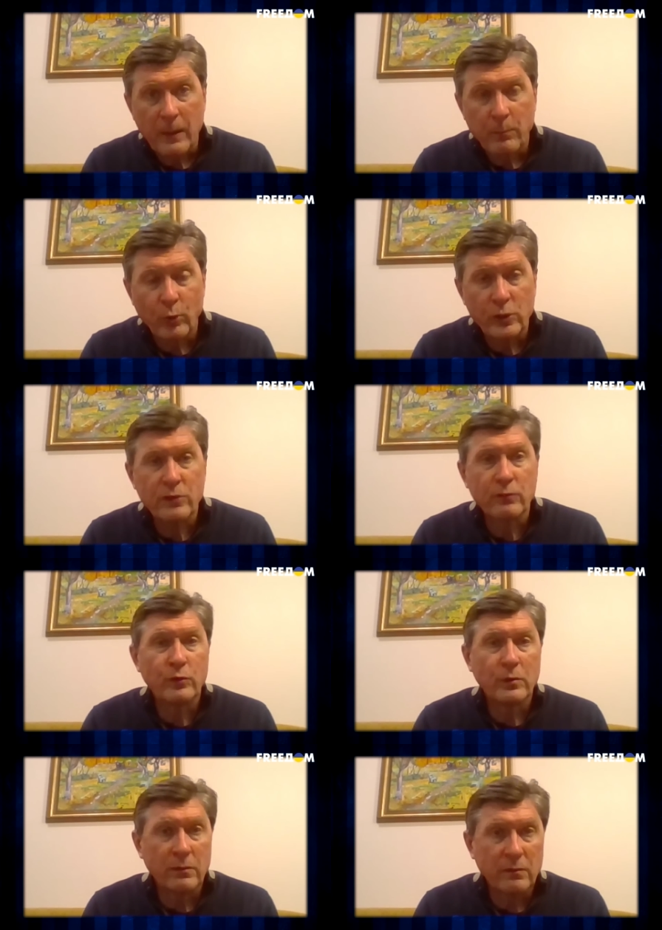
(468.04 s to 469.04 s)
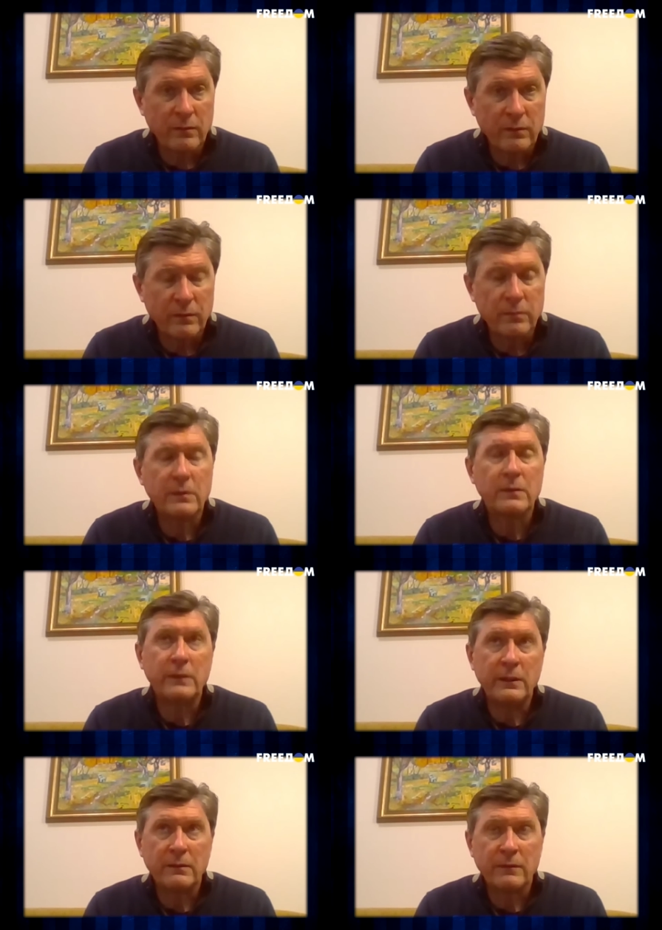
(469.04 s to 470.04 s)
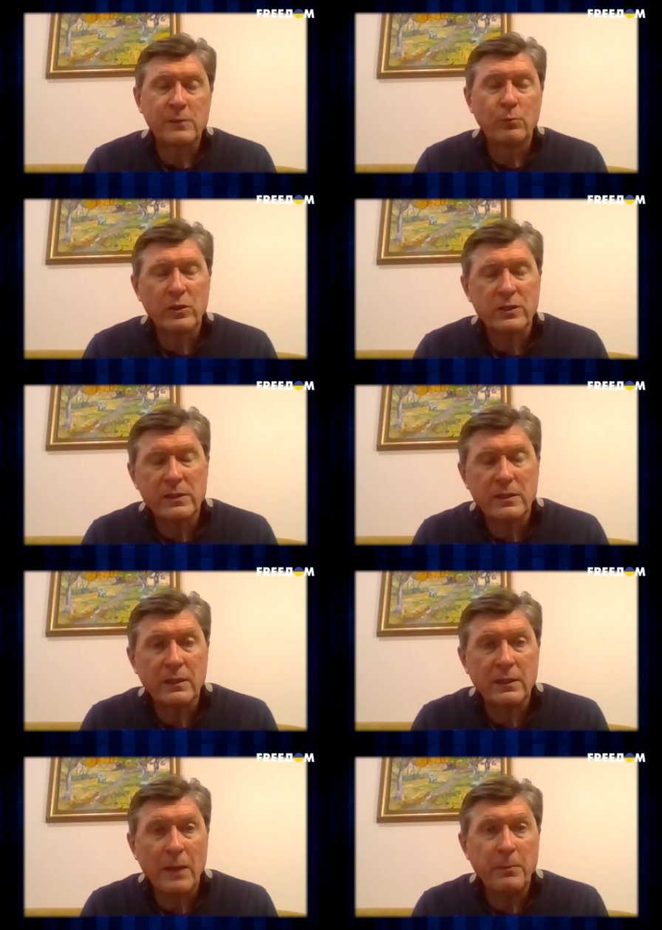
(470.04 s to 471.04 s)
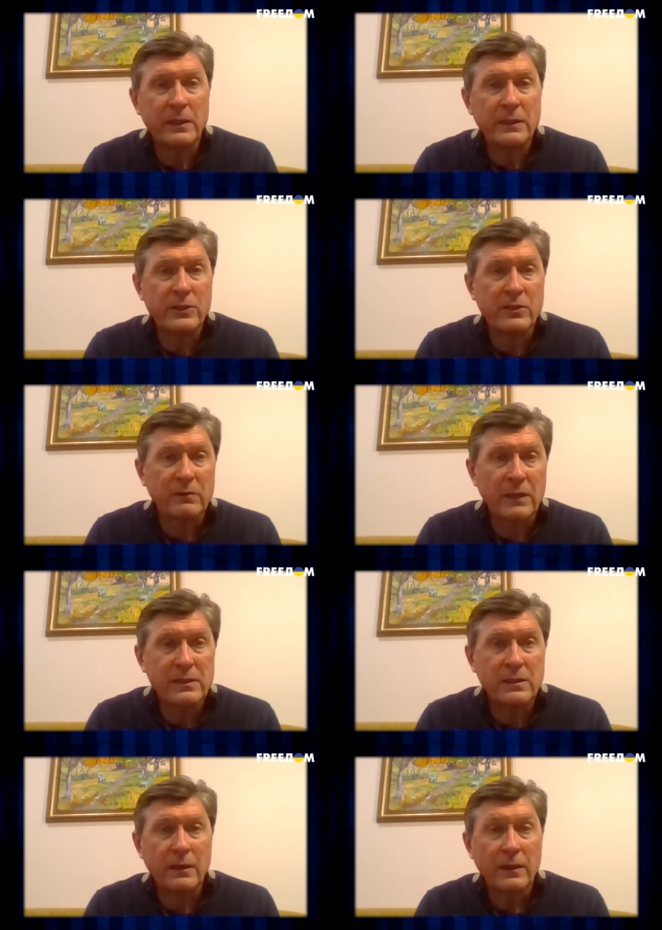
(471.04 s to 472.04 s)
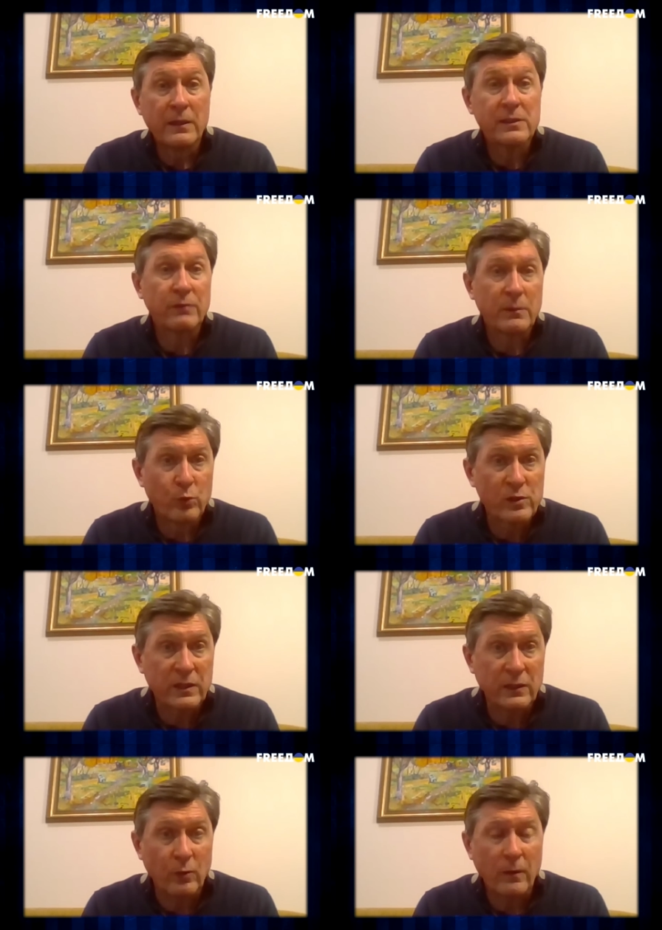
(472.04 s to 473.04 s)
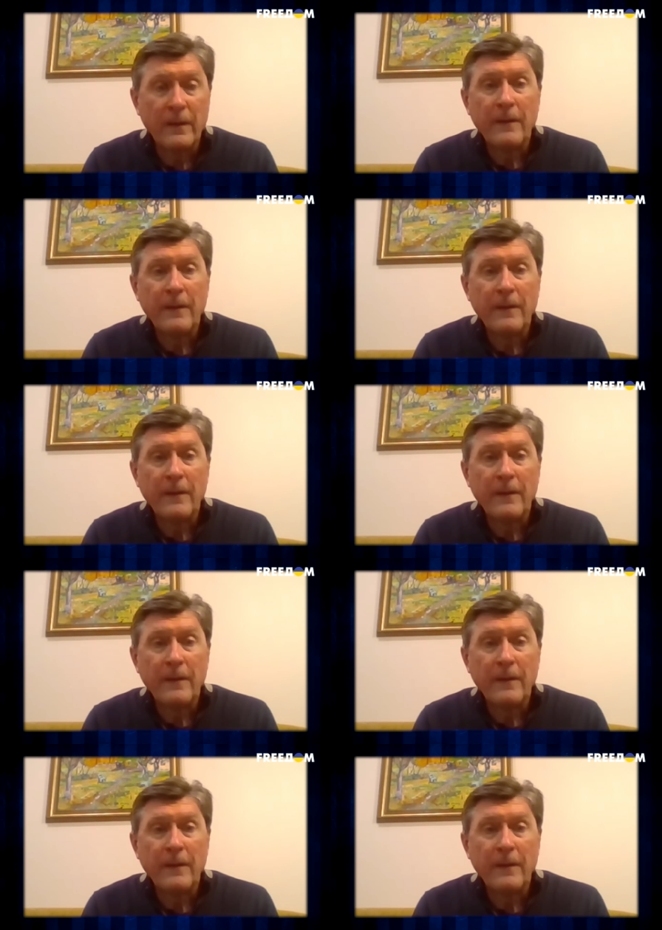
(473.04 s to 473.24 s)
почву а, и возможности для передачи власти своему сыну,